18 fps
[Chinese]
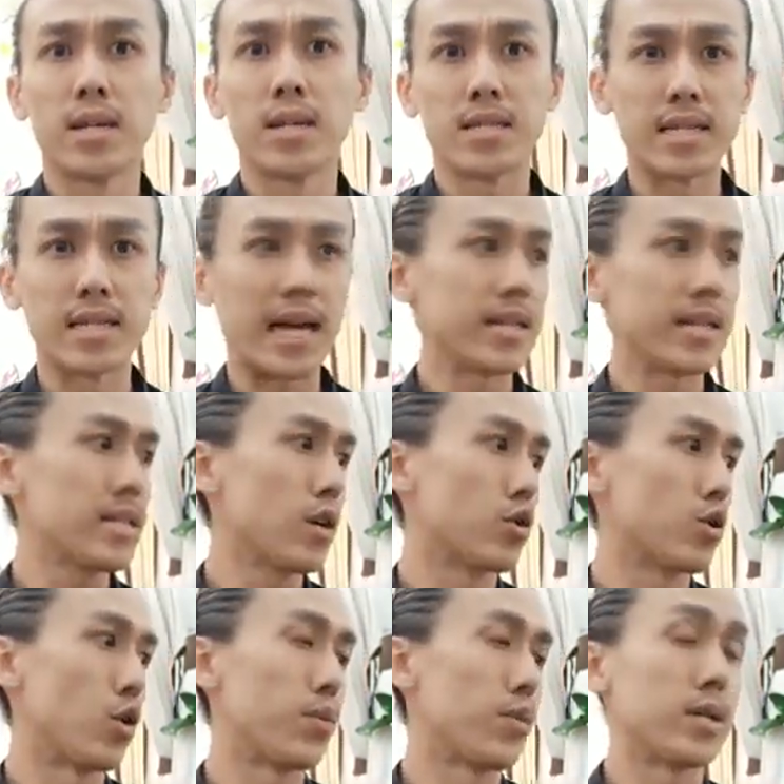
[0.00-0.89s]
洗干
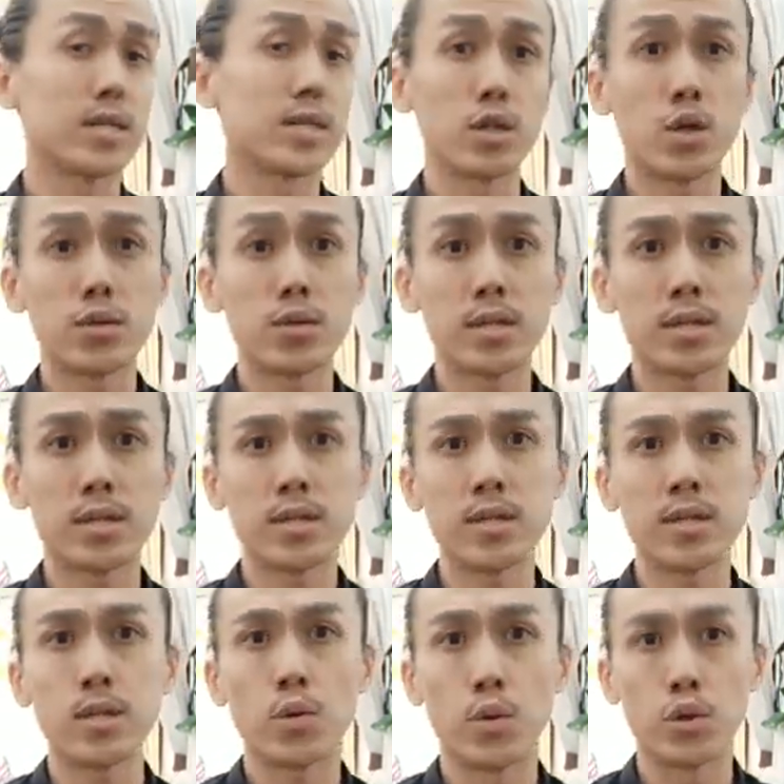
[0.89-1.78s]
净了头皮之后，就
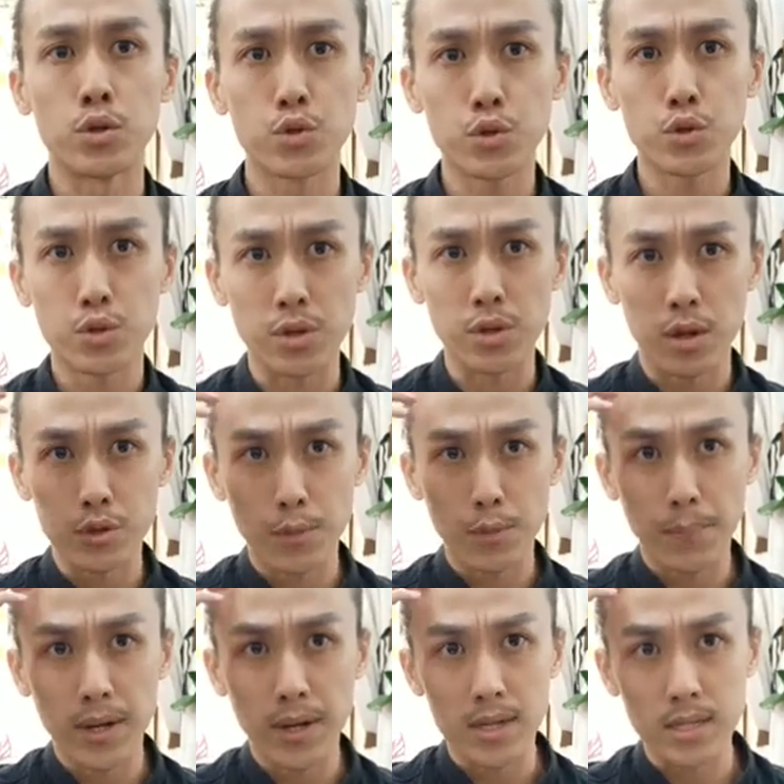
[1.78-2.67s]
是我就需要
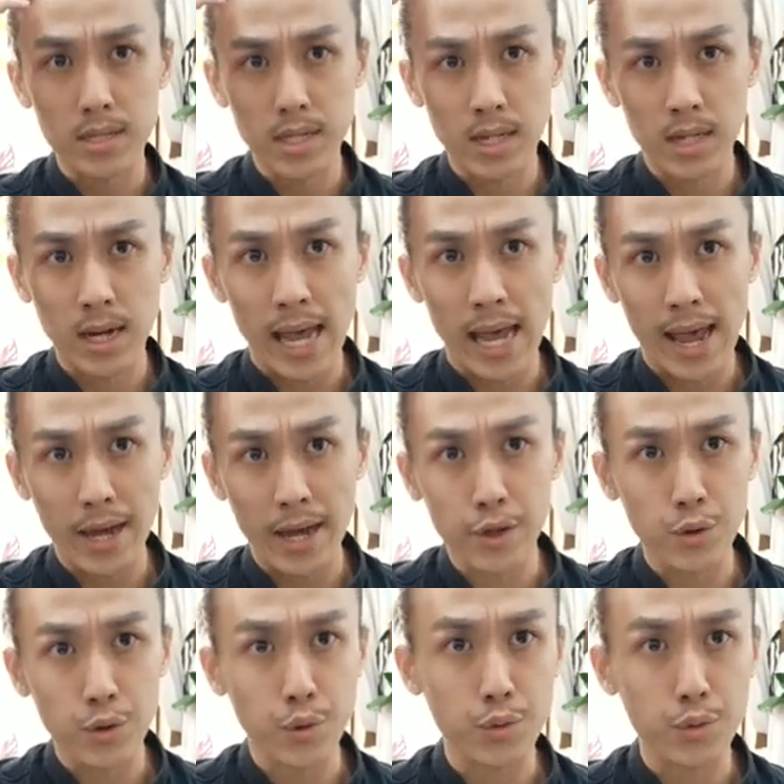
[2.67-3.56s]
去喷这个
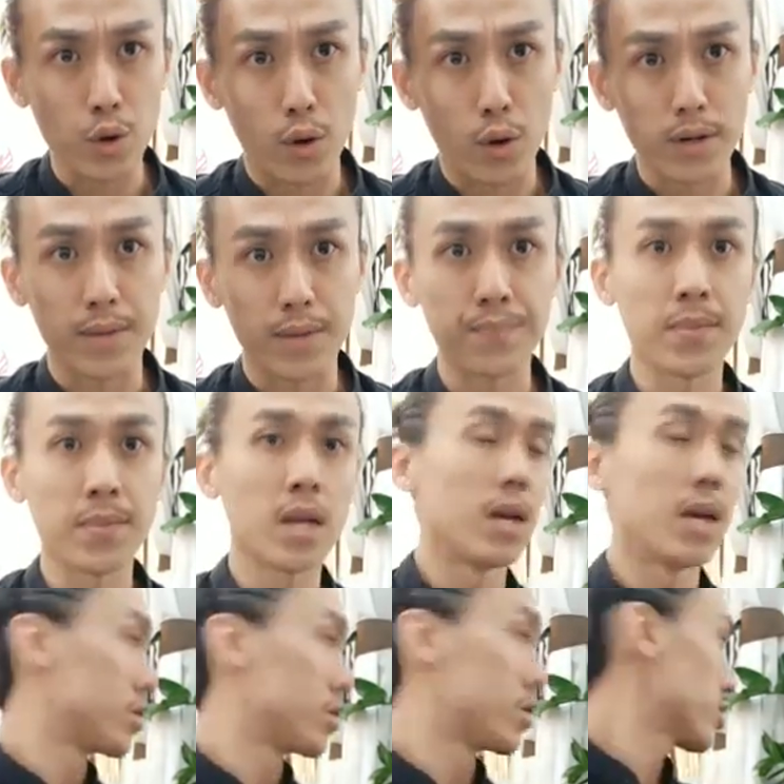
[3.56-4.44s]
hair growth o i c
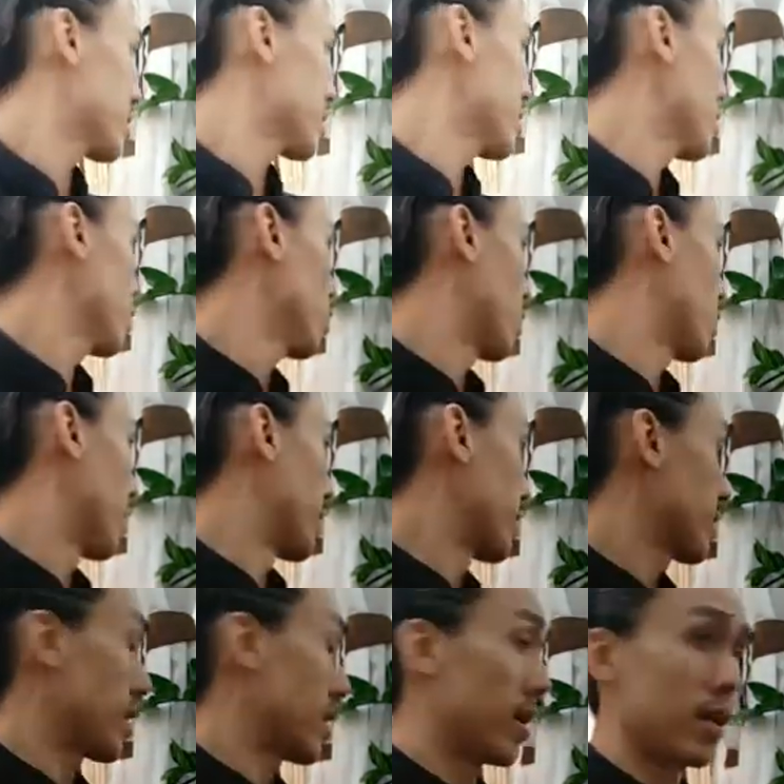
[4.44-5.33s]
就是因为我
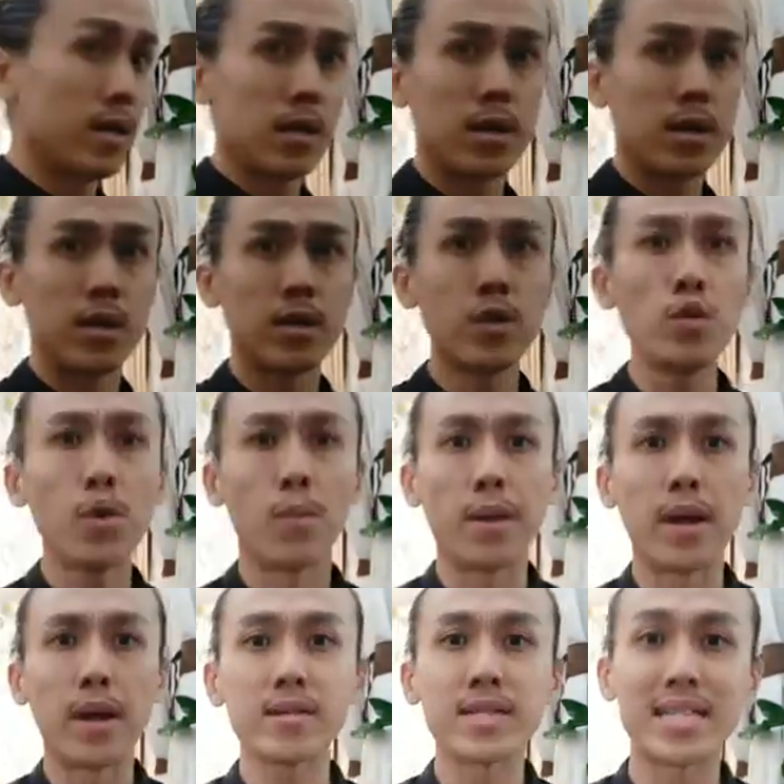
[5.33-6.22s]
们的，因为
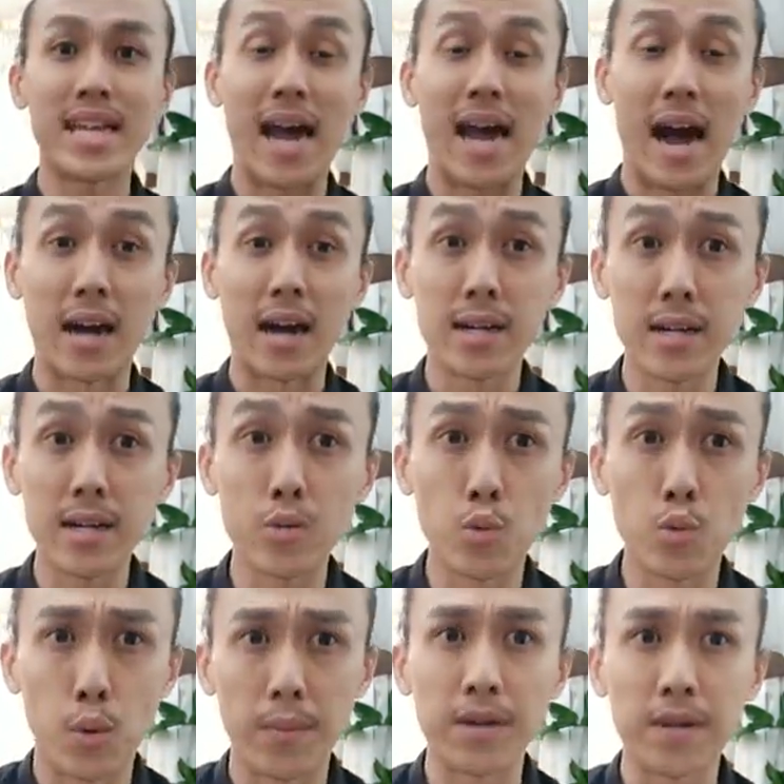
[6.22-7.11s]
我们要强
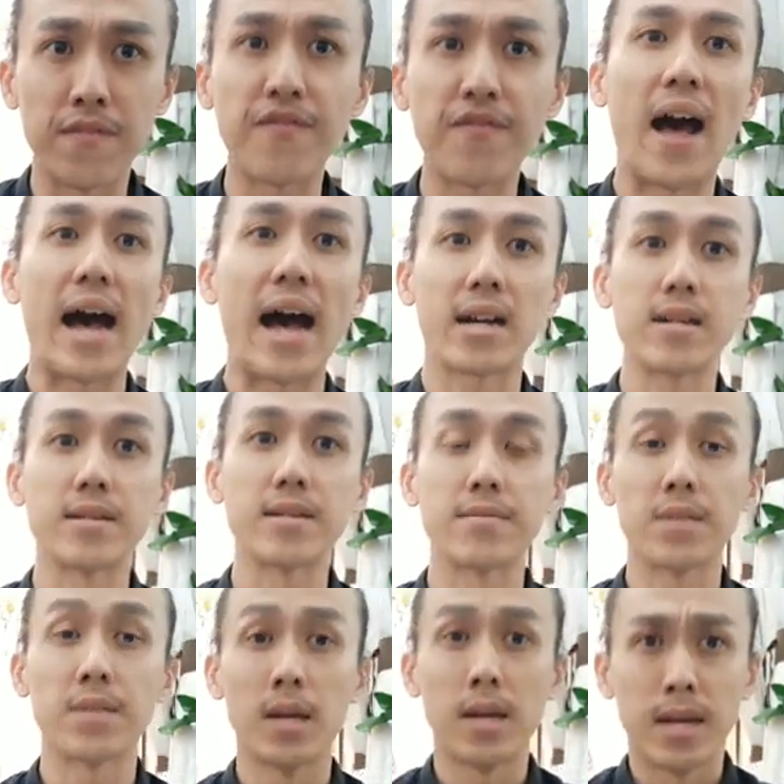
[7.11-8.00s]
韧我们的发根。